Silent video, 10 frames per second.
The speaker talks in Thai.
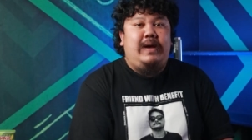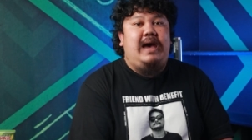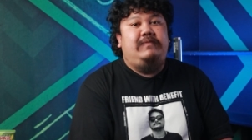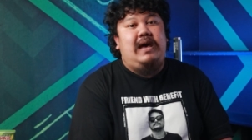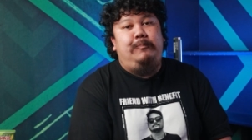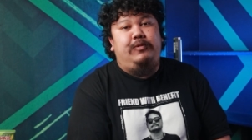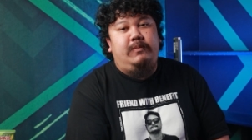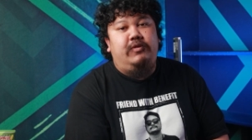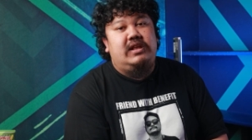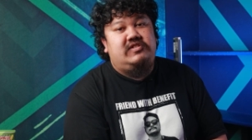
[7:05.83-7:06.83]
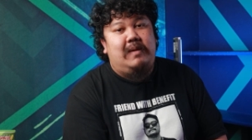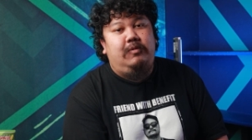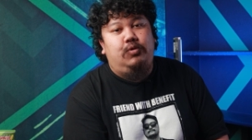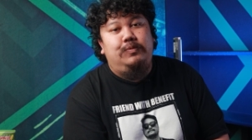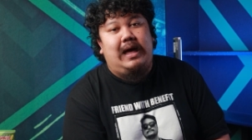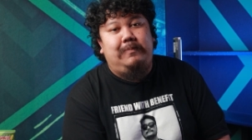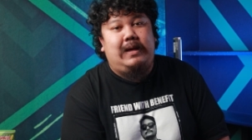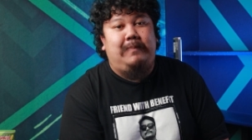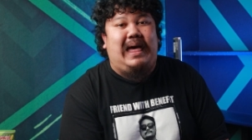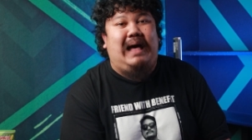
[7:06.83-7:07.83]
ลุ่มฟครับเรมาริดแชมป์กลุ่มครับ
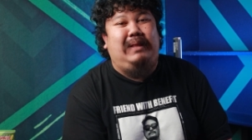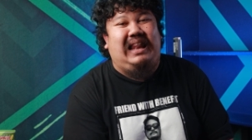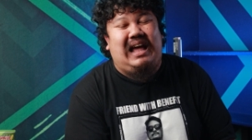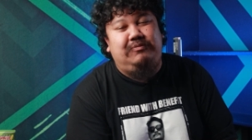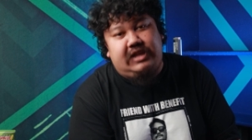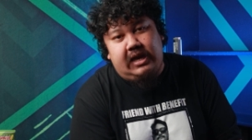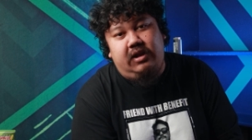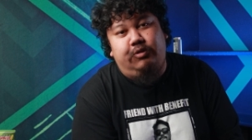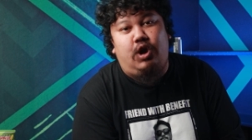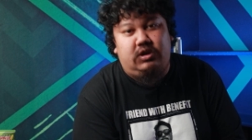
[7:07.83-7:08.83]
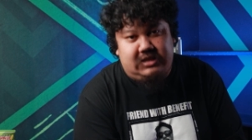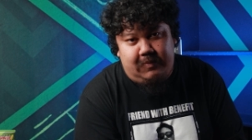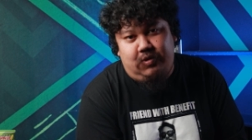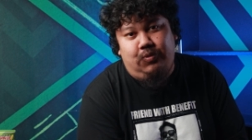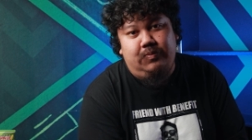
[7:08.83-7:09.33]
กับอัลเบลไฟซิกรองแชมป์กลุ่